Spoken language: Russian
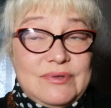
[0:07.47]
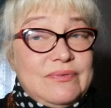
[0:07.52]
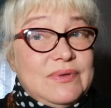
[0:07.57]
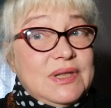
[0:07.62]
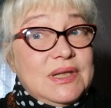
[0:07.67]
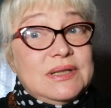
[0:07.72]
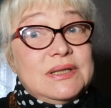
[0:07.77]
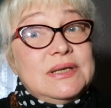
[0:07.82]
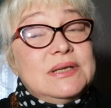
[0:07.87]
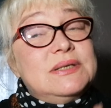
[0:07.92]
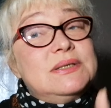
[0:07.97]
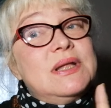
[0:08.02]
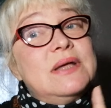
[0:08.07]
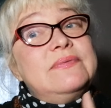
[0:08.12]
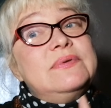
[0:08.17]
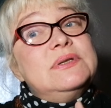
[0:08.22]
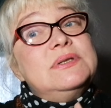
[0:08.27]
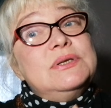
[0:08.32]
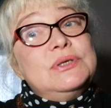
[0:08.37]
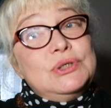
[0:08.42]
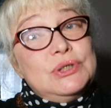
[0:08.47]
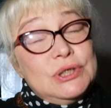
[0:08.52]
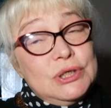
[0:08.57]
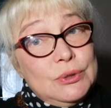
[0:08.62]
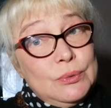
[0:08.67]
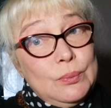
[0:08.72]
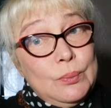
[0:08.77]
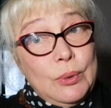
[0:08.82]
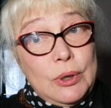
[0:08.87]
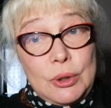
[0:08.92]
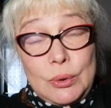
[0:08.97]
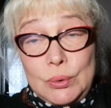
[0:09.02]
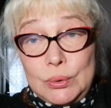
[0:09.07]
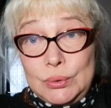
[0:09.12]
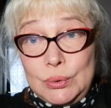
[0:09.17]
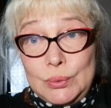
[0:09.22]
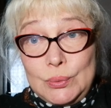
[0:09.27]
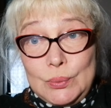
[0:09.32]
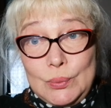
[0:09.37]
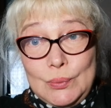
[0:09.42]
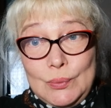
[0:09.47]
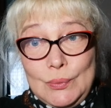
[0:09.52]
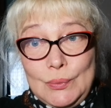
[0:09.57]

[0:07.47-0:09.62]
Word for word: Вивьена ясновидящая по роду.